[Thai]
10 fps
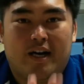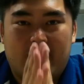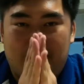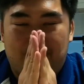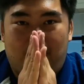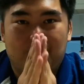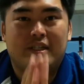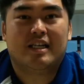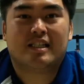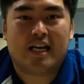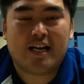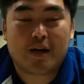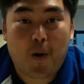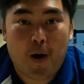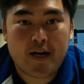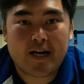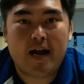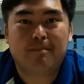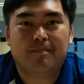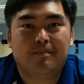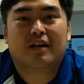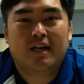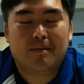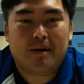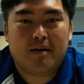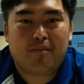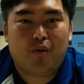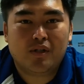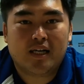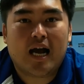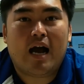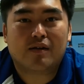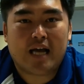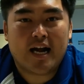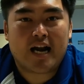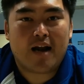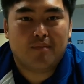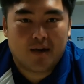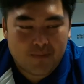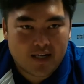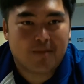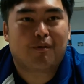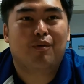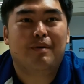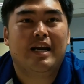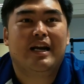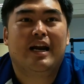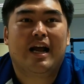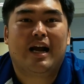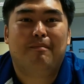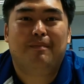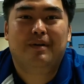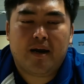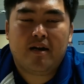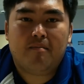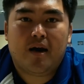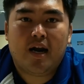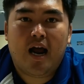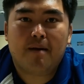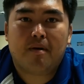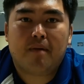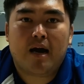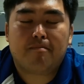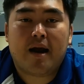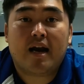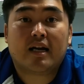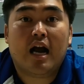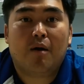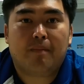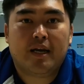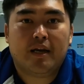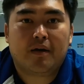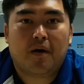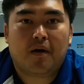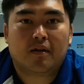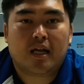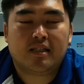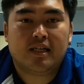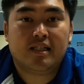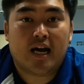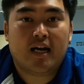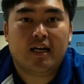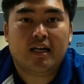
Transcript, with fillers: วัสดีครับผมจืดสัญญากรนะครับ ก็เคยเป็นผู้สื่อข่าวสายการเมืองเหมือนกับคุณพี่นี่แหละครับ เป็นมาได้ประมาณ8-9 ปี ก็ตัดสินใจ